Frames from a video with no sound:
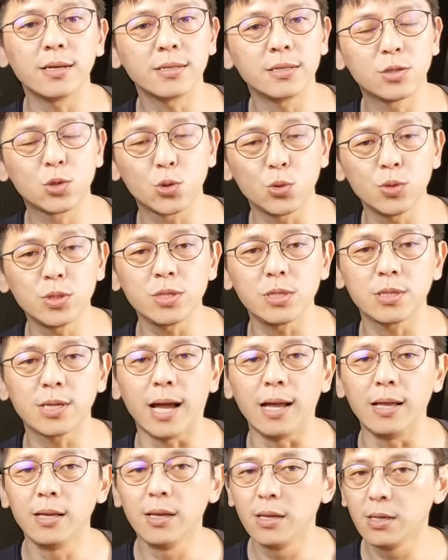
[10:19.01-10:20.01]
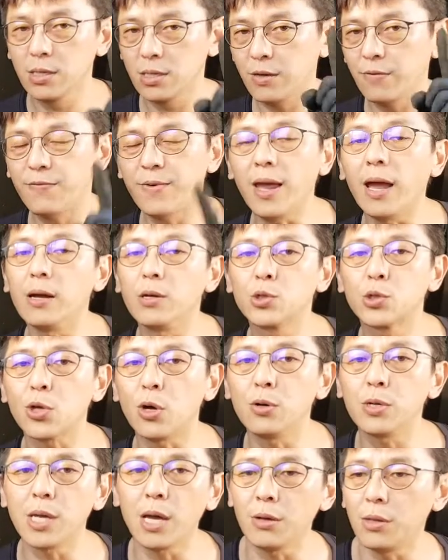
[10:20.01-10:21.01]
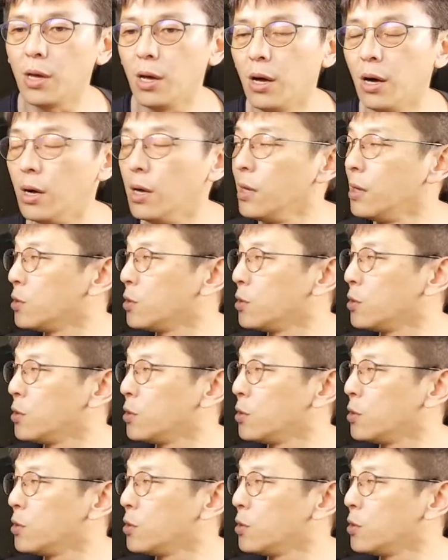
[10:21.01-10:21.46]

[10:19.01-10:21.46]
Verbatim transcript: 舒适感是非常重要的哈，